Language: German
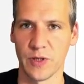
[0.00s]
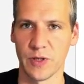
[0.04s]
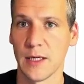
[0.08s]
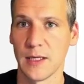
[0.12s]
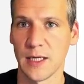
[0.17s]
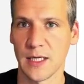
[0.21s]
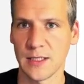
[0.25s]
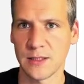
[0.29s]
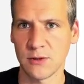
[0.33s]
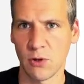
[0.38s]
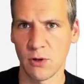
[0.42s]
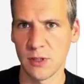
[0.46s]

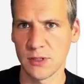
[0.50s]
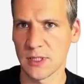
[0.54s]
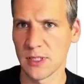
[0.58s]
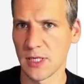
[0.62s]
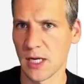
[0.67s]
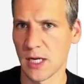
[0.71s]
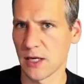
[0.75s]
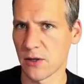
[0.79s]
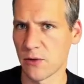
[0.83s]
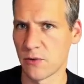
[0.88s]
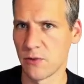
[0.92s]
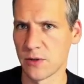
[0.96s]
Das soll es in
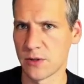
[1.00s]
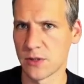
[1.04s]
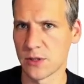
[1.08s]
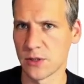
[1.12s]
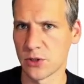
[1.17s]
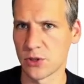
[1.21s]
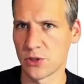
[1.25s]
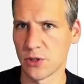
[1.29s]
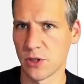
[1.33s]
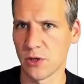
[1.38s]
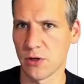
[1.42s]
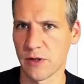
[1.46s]
aller Kürze
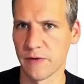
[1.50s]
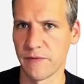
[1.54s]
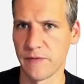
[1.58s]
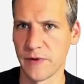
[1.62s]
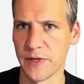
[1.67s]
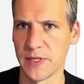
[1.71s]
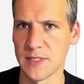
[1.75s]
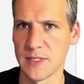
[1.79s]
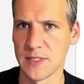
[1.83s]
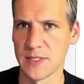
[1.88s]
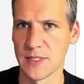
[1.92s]
schon noch gewesen